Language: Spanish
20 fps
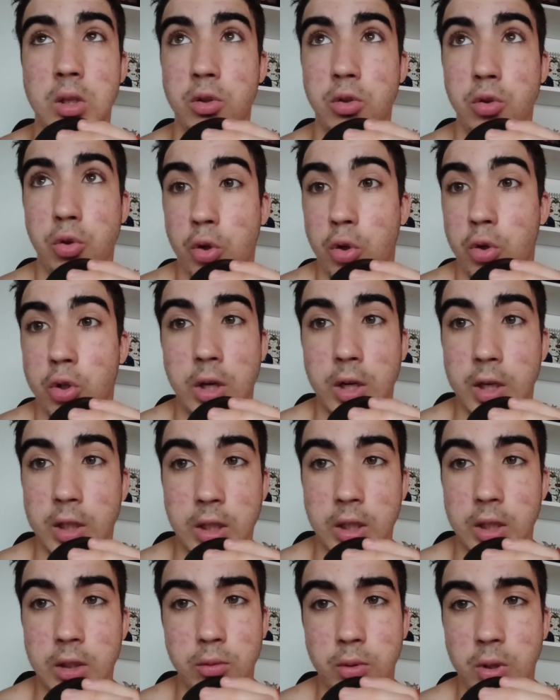no quiero saber
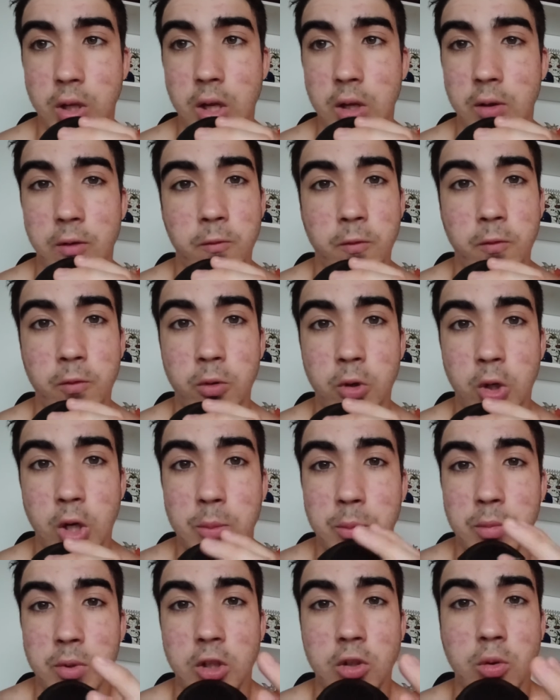nada, no voy a
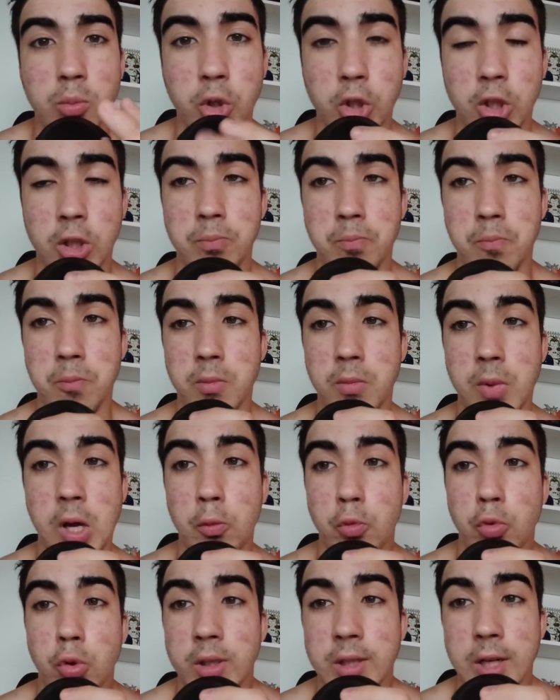enfocarme en eso porque
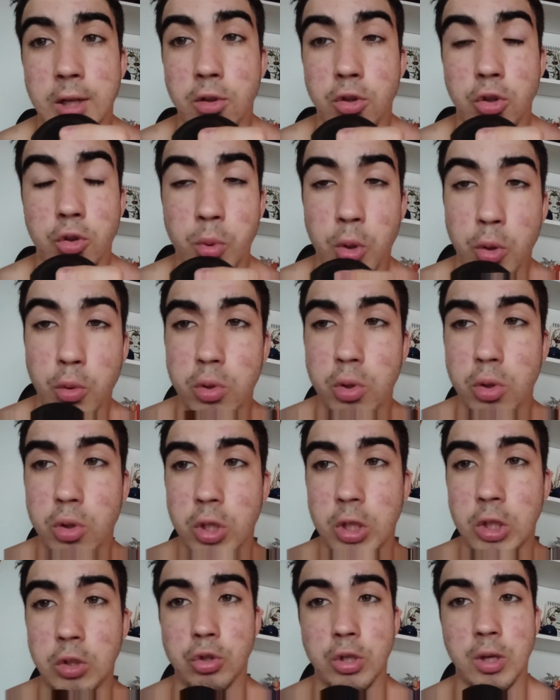aún no han salido esos
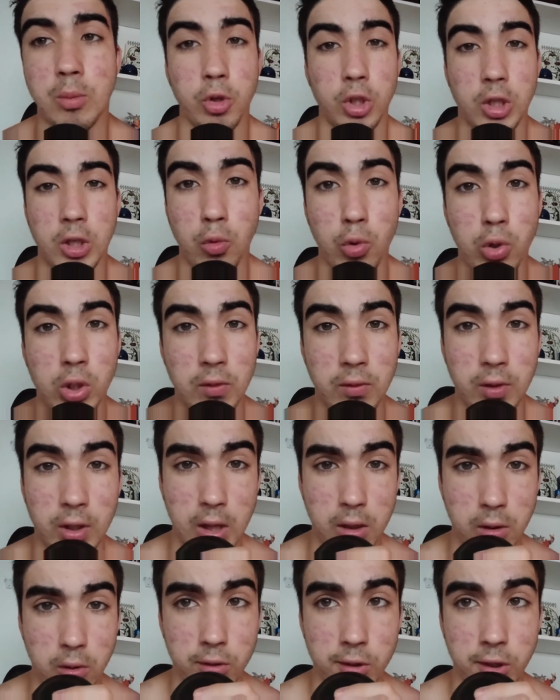productos y no sabemos qué
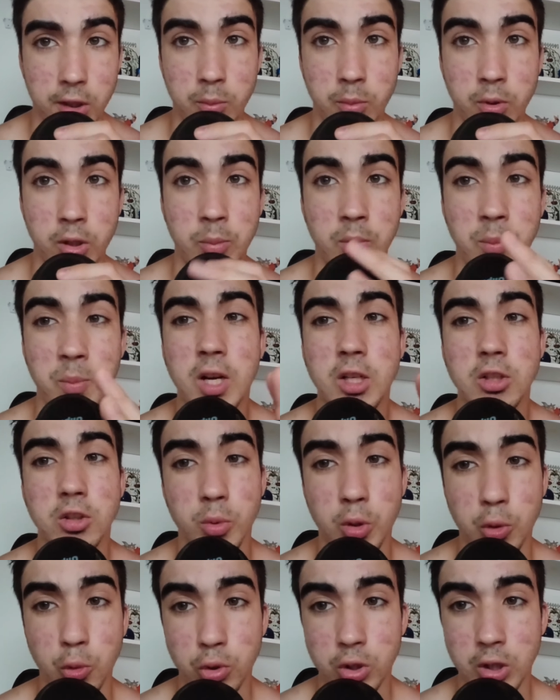justificación tiene. De primeras no
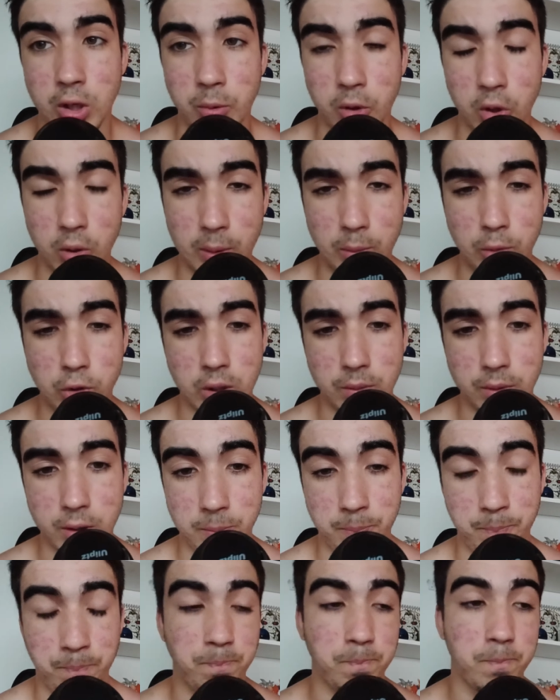me gusta, pero vamos a ver.
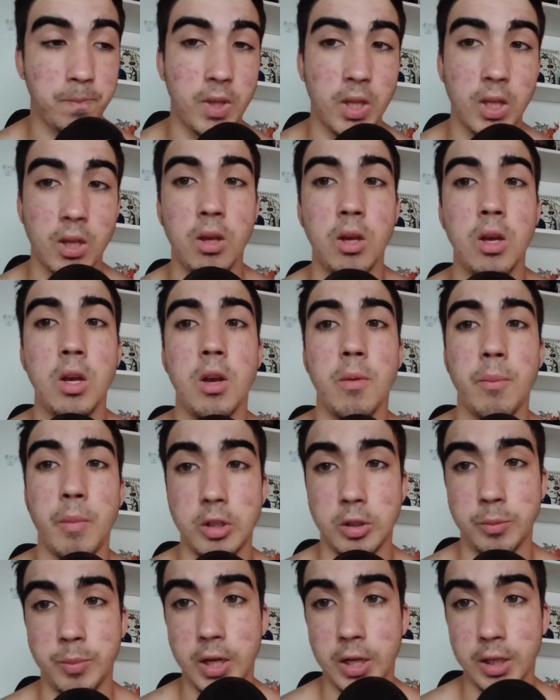
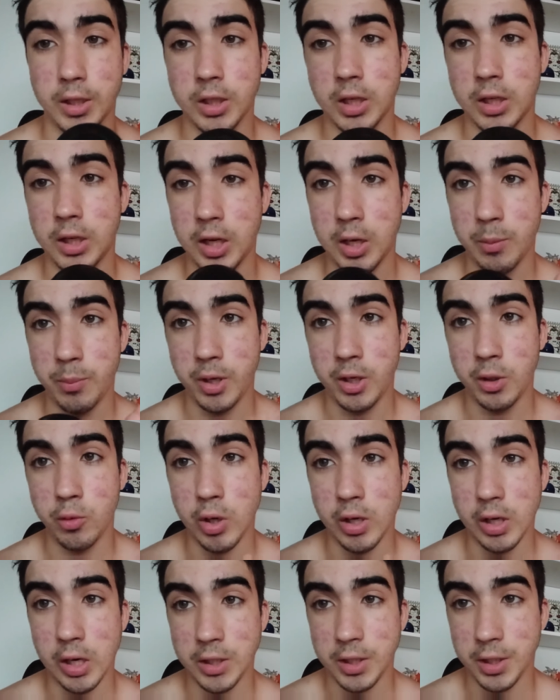Vamos a esperar a que salgan las
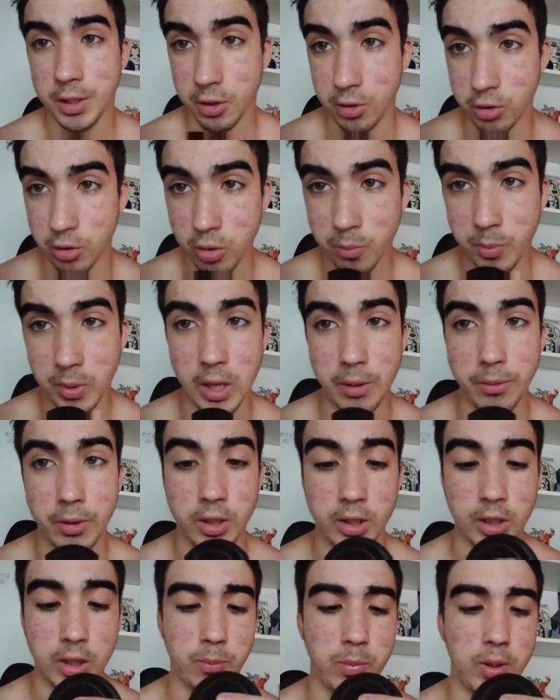películas, las series y todo para
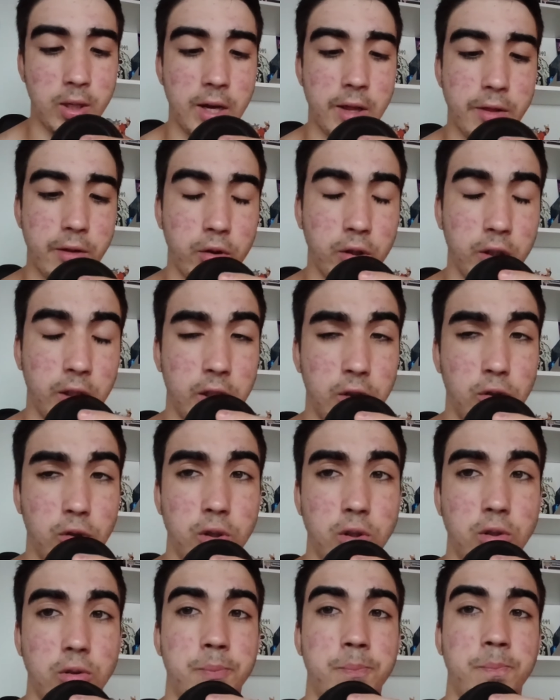ver qué explicación tiene
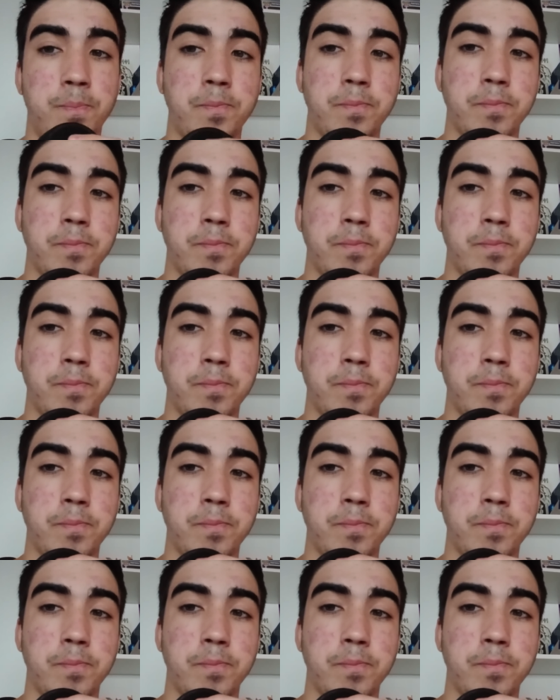todo eso.